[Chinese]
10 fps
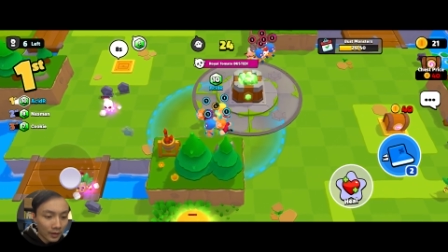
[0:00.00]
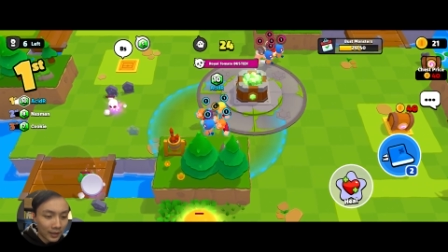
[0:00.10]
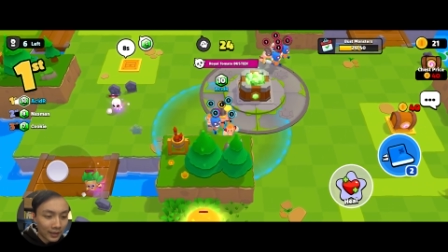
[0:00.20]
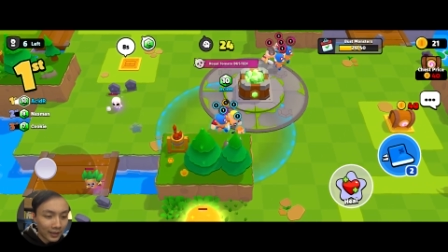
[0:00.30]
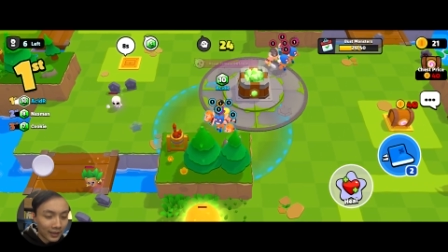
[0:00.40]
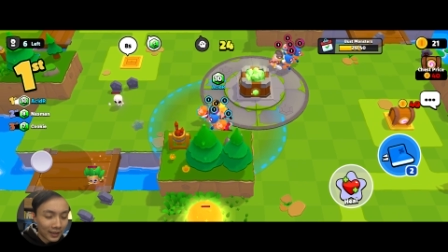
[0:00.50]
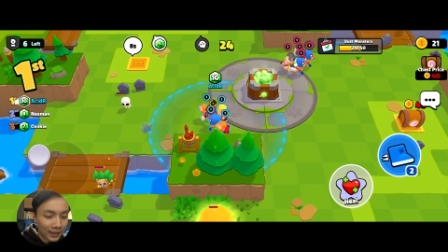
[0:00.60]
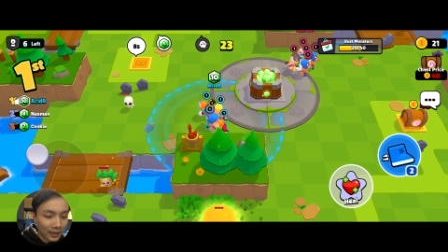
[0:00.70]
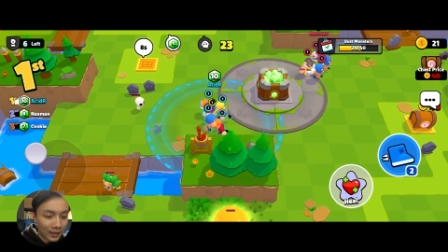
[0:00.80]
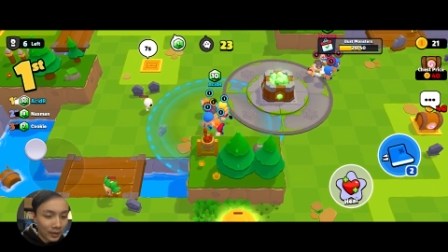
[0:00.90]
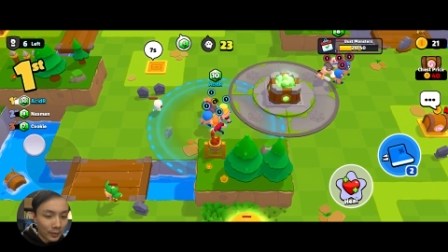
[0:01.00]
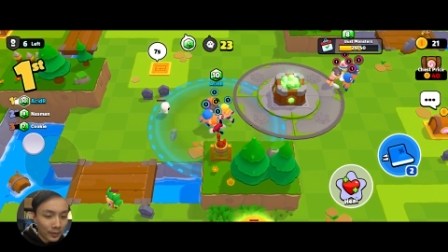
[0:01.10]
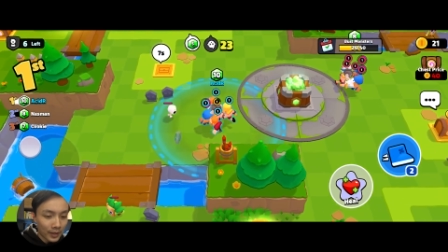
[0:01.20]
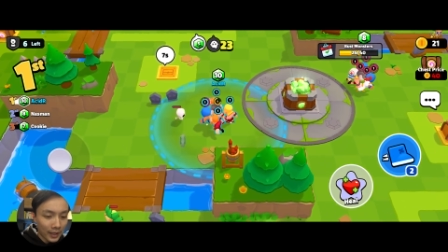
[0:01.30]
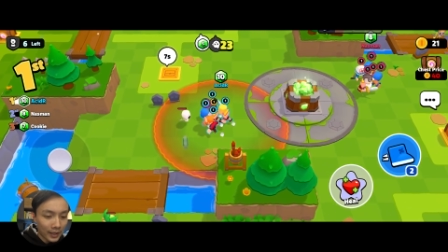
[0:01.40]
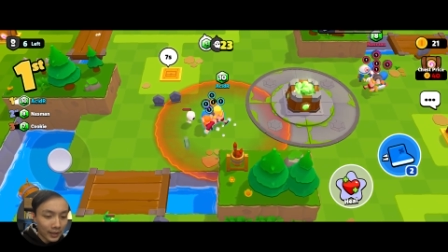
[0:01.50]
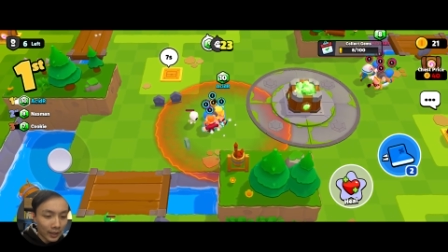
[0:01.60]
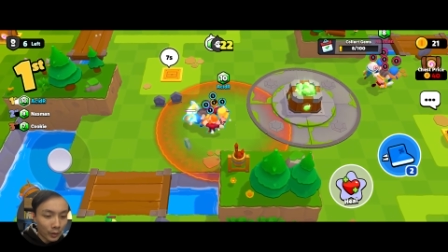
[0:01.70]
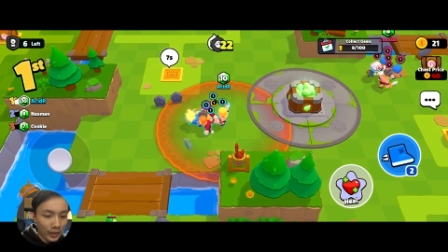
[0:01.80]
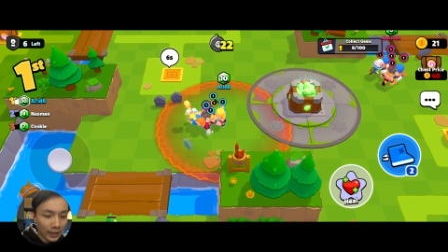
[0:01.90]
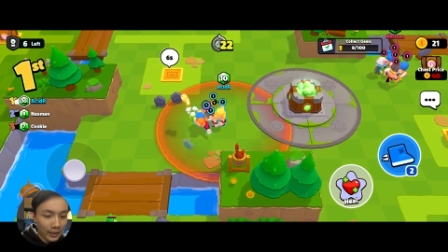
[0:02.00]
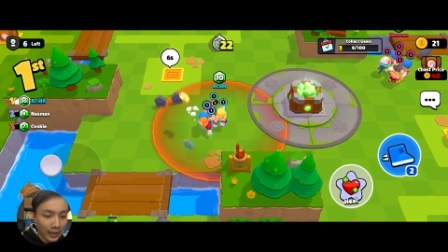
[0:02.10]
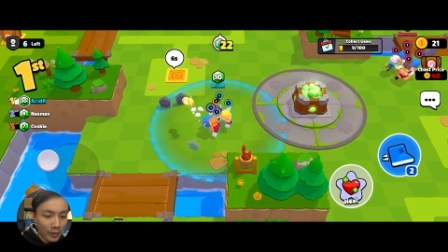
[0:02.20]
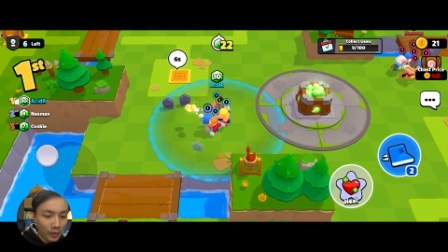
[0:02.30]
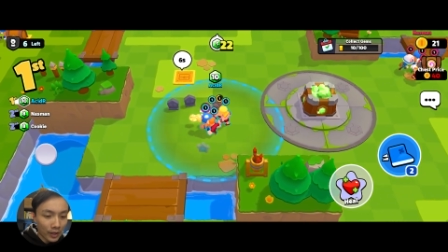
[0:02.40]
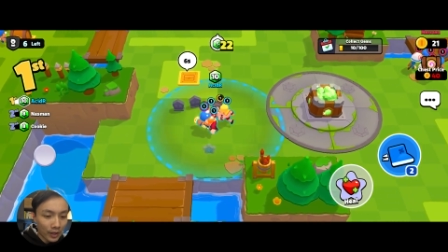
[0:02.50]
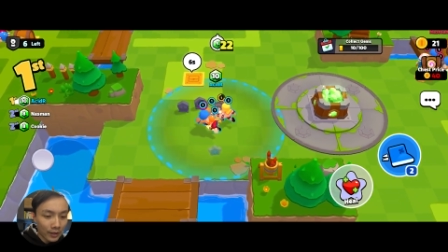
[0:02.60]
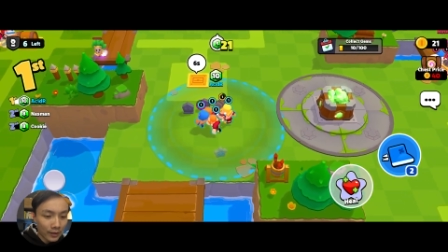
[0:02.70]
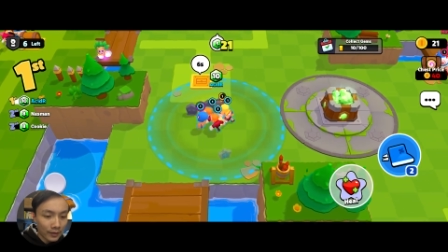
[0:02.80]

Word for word: 哼，我们的一个叠对叠的感觉。